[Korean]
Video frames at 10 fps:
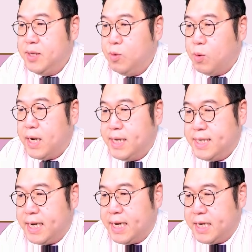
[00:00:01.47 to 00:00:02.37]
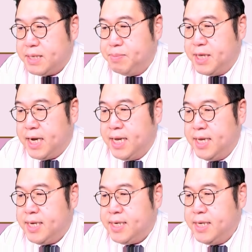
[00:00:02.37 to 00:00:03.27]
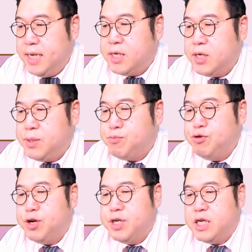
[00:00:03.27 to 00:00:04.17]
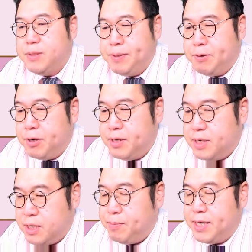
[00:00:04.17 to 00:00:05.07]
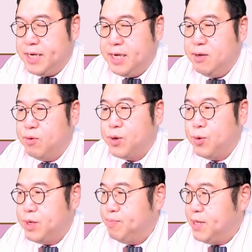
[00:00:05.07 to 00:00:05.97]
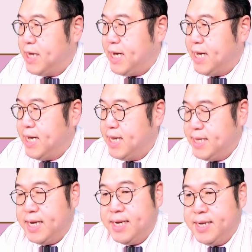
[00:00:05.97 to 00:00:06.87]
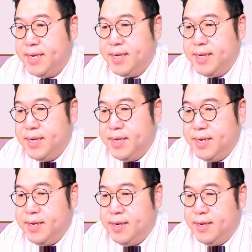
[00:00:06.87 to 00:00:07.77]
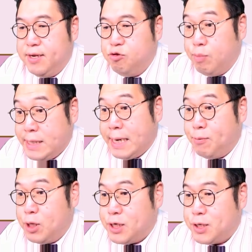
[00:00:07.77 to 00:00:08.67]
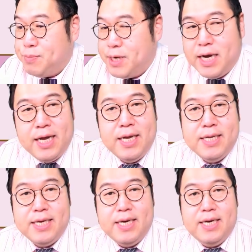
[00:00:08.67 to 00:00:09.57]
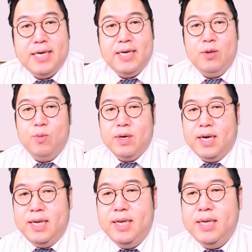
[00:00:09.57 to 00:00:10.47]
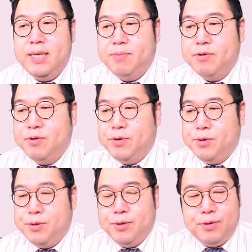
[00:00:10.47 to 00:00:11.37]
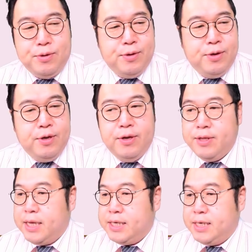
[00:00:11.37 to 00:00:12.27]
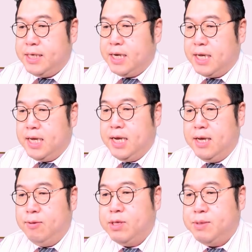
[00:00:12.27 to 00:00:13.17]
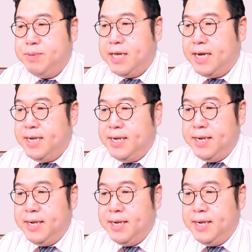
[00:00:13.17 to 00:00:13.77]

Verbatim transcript: 용칼 시작하겠습니다. 2019년 11월 18일 월요일입니다. 네. 주말 잘 보내셨습니까? 자, 용칼 이번 주 또 다시 시작하게 됐습니다.